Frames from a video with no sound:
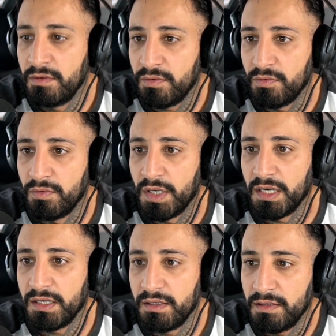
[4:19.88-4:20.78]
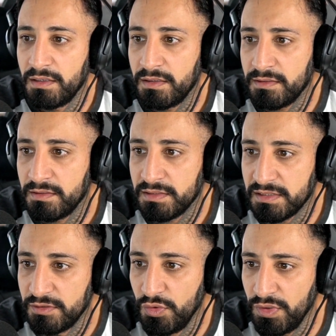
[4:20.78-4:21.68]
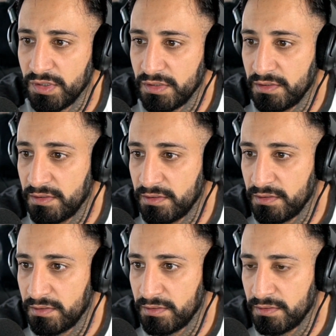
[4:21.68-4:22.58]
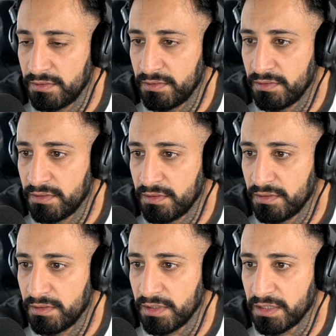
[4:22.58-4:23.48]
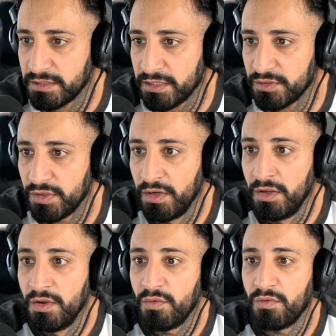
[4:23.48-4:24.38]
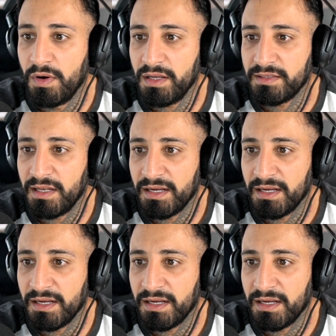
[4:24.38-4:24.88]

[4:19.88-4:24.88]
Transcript: Oha. Das ist ein Junge. Ja, ich denke schon. Oha, hat er lange